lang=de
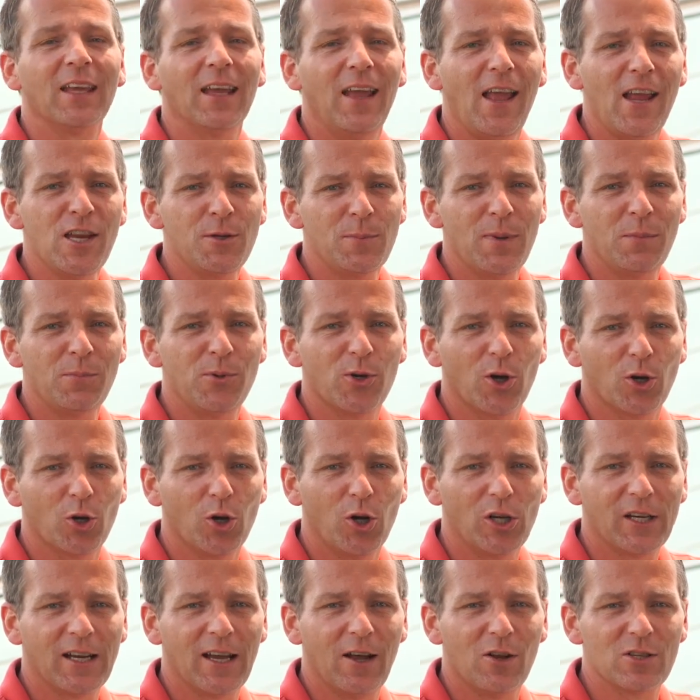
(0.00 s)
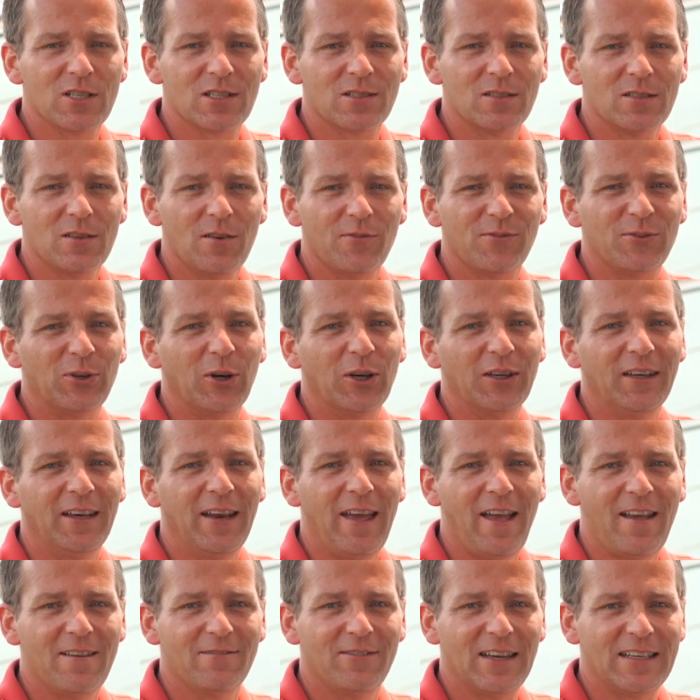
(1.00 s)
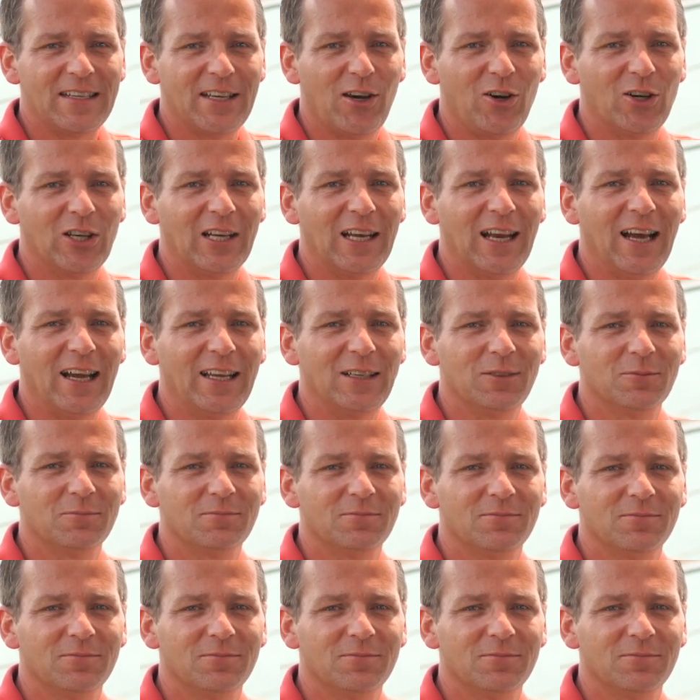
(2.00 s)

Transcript: Ich bin Björn Goldhausen von Wetter Online.